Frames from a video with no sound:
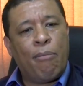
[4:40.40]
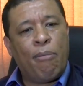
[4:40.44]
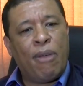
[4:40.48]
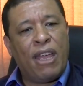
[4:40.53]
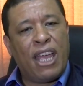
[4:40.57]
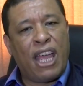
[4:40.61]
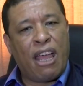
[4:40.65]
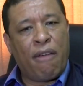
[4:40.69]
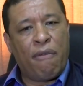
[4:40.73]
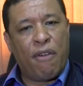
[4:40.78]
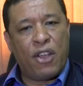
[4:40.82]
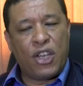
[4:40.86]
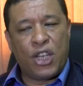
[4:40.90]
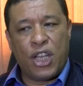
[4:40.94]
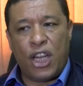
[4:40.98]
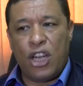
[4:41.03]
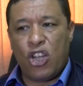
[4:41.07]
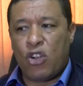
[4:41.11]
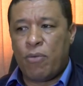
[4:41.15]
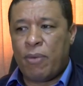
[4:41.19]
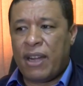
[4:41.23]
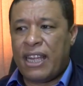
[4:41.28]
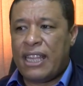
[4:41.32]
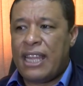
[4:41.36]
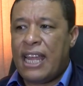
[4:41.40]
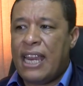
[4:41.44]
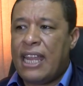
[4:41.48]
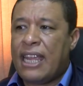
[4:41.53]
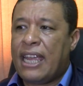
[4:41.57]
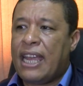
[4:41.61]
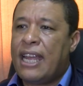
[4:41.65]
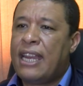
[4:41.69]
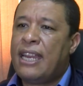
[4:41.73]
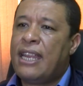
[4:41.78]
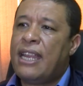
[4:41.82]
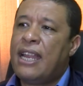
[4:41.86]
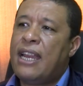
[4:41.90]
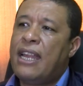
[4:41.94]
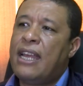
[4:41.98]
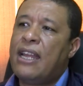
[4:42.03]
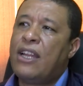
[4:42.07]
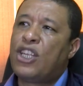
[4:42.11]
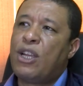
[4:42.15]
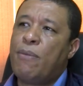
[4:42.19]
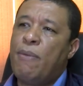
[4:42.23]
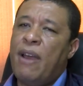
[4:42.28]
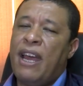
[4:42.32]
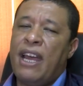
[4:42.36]
ما يخفاش عليكم كذلك ان
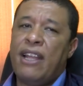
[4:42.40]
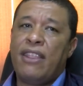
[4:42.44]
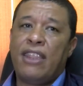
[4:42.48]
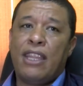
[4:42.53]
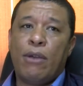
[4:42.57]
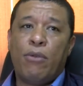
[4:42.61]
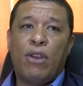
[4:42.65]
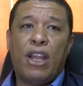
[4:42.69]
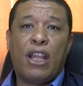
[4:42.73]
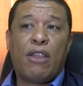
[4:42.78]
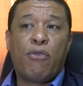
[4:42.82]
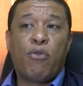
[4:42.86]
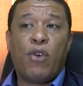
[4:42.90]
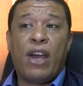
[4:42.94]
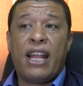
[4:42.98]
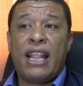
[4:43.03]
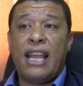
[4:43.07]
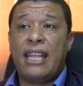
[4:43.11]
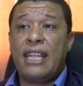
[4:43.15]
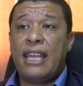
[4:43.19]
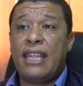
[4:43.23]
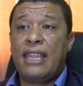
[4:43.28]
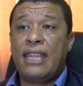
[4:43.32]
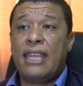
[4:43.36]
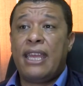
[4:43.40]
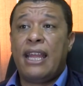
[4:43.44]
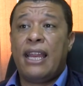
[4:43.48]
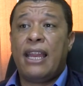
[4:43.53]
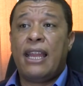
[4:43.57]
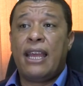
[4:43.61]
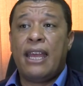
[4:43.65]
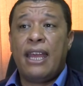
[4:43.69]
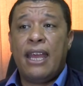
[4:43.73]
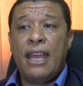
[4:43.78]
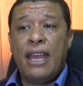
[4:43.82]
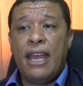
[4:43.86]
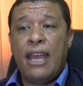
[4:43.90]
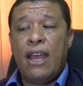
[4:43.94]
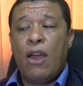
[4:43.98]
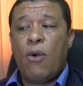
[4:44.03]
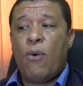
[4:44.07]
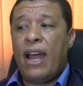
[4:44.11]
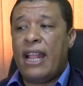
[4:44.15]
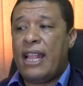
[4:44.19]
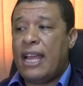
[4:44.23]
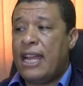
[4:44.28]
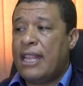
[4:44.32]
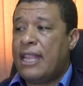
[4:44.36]
الجماعه الدولات في واحد العدد ديال
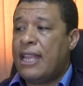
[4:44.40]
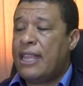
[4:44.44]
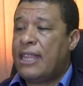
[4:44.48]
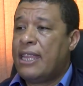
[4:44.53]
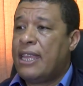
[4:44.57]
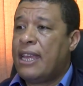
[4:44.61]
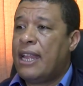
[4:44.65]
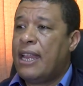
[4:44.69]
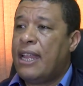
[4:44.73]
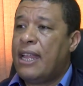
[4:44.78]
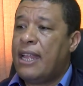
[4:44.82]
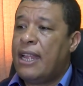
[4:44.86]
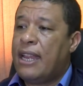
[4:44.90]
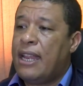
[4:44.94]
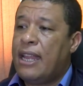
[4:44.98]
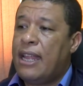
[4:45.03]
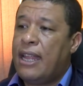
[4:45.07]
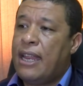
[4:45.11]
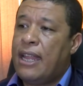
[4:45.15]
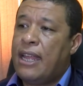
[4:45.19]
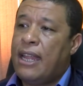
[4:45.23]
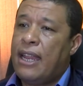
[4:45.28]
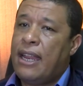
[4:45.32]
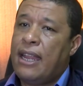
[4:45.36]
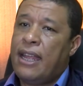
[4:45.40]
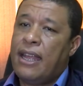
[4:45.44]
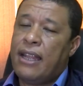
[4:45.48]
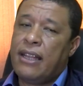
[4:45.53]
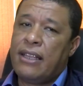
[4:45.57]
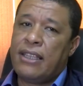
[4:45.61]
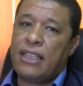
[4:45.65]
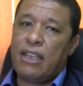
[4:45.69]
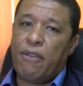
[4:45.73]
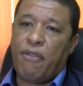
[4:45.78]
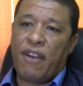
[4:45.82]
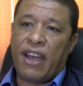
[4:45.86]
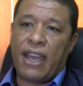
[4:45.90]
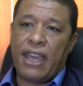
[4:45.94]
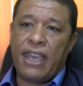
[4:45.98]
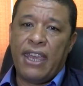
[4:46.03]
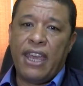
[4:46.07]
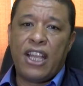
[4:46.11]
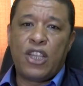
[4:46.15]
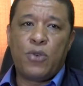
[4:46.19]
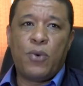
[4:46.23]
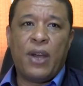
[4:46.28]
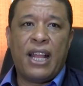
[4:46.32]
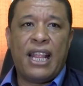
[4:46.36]
واحد العدد ديال
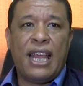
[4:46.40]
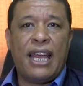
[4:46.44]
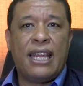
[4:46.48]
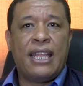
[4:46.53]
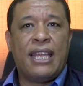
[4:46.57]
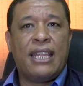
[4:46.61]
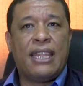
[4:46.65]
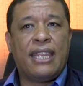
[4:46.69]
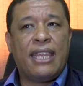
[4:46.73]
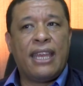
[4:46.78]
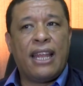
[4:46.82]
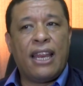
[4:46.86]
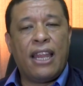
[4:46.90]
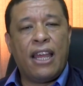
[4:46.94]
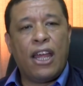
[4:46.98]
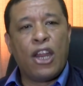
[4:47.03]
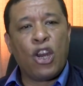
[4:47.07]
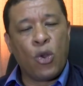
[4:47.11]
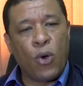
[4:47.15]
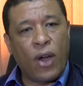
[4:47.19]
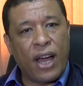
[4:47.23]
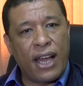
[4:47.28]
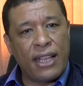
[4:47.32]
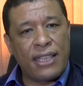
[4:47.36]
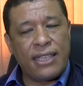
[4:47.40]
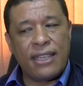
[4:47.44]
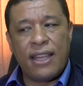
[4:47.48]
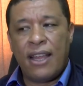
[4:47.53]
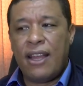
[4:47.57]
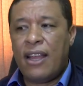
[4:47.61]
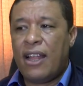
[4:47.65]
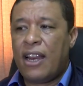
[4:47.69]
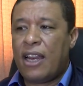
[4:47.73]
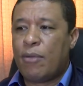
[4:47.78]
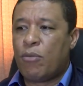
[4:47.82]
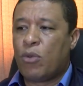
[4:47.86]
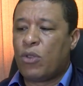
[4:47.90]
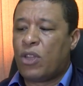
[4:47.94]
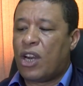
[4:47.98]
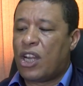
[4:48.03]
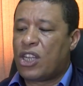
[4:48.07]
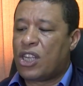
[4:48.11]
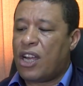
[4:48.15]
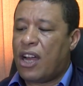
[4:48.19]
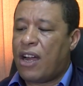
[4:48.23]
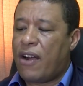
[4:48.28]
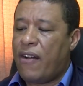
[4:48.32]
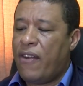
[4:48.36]
الاتفاقيات واحد العدد ديال النقط
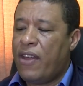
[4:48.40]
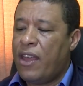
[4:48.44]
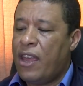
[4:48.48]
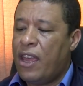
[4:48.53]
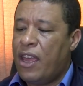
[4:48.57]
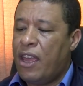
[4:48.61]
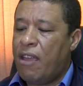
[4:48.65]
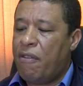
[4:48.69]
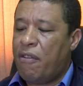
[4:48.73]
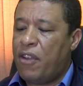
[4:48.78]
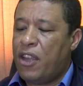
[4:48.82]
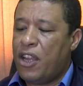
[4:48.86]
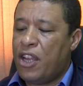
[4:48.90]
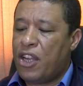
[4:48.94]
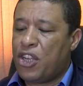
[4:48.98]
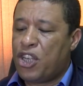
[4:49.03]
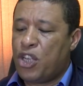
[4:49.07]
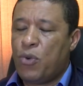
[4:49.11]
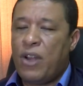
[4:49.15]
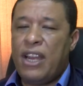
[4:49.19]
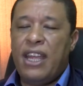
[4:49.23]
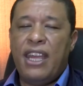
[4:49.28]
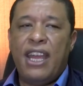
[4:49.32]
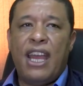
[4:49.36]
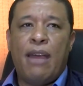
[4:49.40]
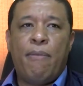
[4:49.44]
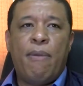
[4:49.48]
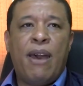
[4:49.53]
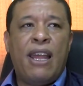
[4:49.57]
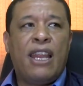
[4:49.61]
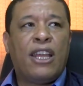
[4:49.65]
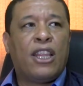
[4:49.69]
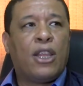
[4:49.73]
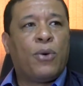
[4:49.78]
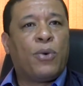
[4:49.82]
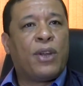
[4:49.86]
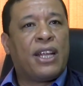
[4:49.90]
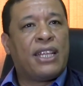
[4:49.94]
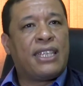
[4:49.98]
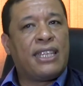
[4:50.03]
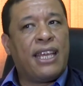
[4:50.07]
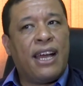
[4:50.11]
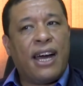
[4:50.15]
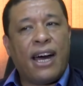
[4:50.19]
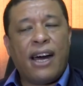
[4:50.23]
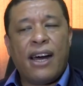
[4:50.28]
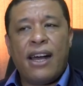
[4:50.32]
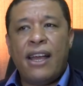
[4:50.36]
المدرجه في جدول اعمال
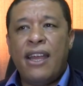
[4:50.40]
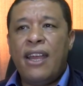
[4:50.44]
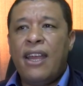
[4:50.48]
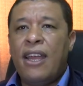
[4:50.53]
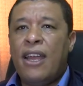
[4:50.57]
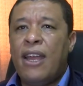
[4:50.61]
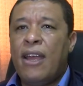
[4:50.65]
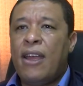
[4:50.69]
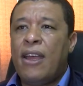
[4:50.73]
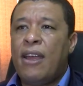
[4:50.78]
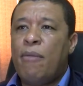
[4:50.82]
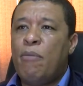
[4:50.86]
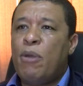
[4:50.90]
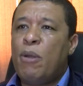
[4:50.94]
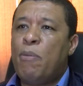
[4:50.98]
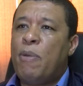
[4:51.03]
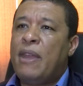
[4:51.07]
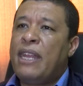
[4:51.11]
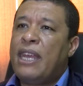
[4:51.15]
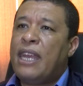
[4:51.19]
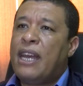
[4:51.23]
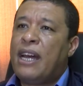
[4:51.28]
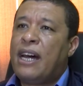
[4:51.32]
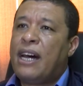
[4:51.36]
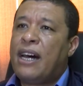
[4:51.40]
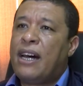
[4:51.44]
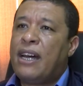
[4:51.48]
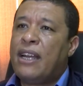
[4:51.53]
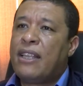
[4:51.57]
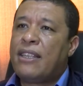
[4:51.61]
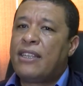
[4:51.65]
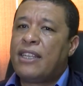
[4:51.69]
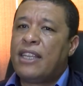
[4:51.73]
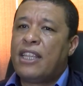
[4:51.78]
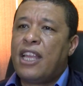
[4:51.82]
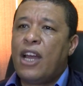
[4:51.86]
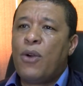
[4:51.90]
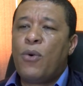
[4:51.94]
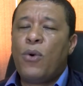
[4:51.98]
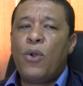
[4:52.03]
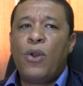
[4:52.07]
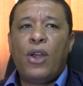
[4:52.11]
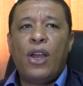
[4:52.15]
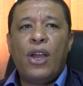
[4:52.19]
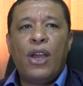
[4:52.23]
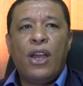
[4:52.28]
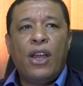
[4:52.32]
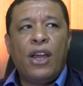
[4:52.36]
دورتها آه، من بينها
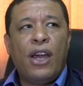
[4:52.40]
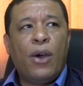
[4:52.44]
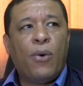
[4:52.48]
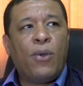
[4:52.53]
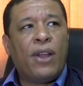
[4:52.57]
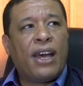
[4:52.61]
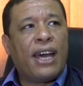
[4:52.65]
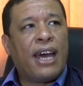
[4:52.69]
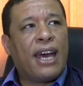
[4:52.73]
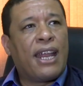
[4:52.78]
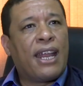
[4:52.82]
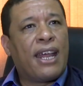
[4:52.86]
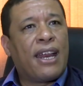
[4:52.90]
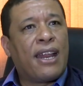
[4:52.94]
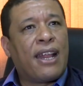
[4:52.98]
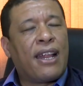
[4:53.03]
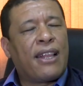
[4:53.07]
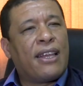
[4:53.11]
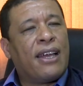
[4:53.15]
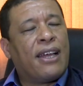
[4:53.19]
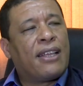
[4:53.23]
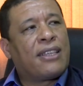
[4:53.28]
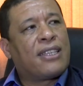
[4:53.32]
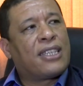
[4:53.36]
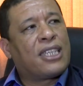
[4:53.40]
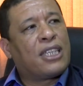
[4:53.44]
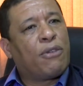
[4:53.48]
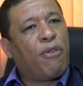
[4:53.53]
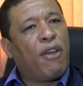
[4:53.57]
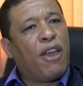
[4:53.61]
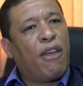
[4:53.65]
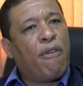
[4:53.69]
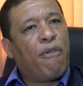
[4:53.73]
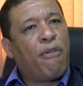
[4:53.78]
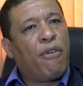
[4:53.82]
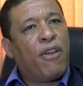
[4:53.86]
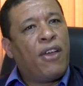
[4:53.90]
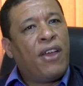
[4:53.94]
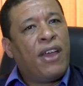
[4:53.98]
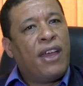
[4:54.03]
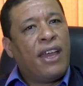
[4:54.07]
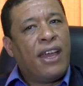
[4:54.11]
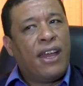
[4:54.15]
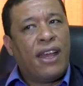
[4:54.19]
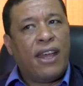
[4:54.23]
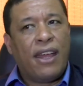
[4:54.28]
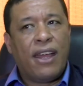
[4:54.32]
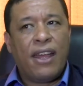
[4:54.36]
التداول حول قرارات التصفيف
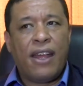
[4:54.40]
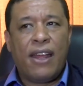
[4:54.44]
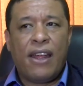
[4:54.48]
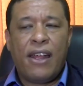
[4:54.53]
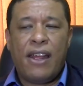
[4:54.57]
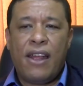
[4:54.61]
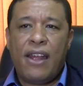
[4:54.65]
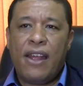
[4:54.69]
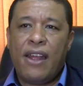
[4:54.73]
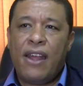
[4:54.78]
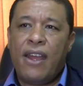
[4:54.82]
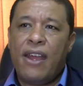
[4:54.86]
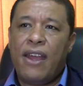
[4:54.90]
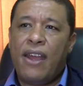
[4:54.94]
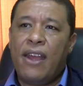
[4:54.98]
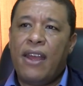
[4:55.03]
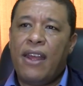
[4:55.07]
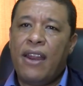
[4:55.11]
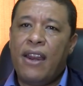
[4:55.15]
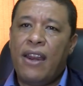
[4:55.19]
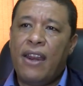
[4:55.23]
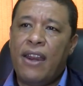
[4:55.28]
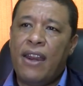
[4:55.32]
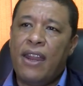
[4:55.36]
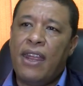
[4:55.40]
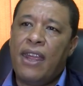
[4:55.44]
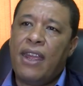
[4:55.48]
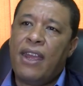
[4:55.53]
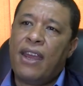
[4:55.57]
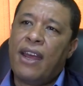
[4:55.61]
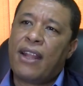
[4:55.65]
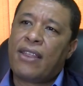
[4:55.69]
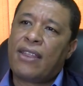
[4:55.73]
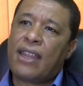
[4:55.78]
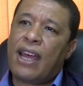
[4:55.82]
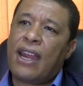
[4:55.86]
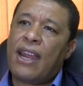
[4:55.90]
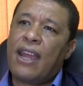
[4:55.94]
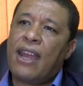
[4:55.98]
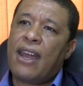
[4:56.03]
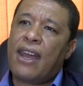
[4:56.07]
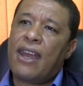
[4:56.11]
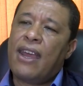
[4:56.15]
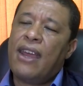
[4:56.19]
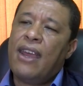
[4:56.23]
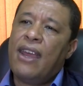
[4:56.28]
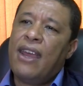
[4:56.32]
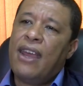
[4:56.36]
آه،
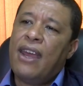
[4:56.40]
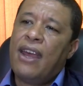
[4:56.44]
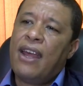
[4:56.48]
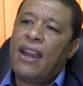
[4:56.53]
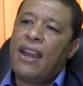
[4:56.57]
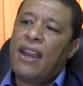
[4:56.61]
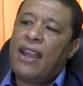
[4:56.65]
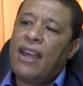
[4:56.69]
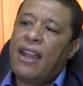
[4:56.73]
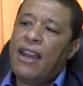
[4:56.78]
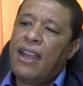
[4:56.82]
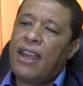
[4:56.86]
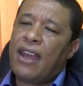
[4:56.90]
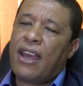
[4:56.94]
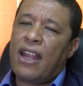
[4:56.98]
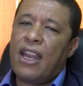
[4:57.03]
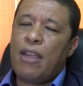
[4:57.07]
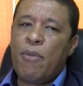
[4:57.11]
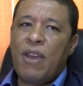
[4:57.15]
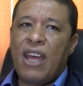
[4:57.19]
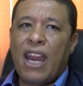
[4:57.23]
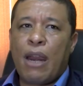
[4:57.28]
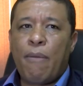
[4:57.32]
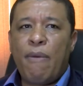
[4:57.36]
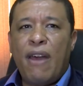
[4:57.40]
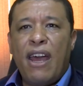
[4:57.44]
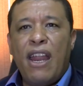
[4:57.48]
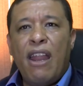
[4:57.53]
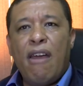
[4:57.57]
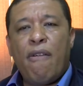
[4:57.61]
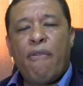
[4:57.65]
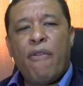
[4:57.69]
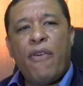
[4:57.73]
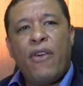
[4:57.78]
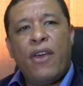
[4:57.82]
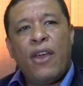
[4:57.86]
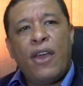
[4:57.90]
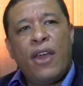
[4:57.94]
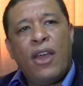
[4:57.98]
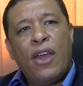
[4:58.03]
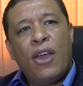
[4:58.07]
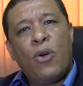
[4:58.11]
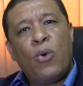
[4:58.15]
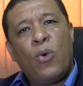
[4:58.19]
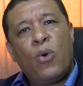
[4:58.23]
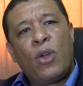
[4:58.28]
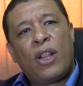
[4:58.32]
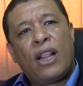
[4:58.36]
للطريق الاقليمي
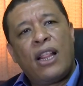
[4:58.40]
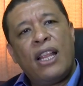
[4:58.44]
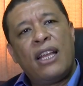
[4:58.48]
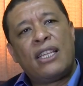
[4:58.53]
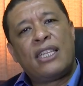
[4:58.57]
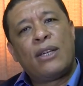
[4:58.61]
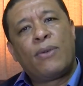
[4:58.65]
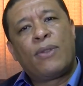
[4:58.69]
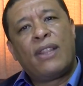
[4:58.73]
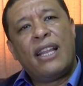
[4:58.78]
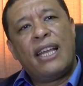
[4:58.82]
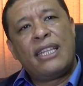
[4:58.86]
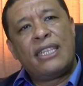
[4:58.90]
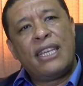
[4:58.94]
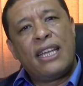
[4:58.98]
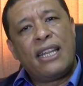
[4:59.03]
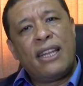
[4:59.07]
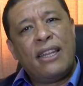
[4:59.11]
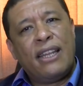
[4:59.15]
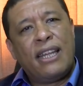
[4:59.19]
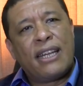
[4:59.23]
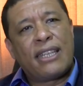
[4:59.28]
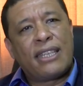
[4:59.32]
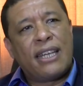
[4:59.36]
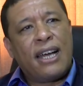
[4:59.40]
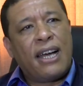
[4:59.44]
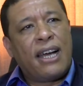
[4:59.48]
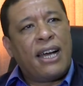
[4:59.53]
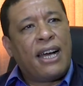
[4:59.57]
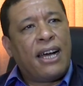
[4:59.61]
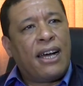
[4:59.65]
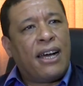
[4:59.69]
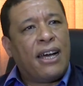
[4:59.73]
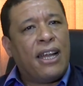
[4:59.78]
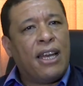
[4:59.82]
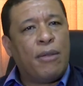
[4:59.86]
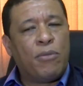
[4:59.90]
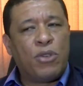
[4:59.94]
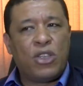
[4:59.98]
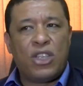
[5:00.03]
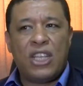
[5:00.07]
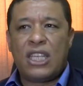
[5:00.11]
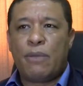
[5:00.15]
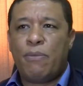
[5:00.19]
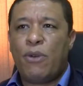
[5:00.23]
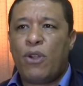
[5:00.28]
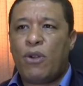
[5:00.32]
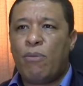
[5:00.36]
4033 اللي ارتأى
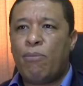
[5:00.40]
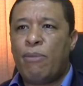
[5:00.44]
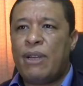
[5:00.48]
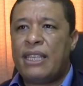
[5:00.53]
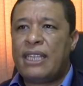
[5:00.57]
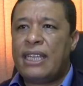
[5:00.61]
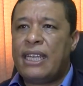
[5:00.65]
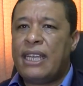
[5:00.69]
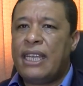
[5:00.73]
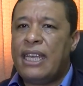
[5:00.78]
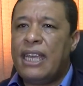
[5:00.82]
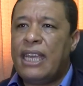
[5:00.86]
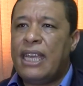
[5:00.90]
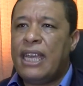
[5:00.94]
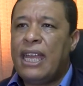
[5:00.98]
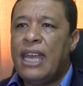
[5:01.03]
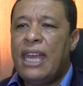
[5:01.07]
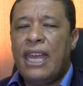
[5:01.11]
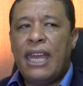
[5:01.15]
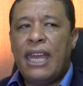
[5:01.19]
المجلس برمته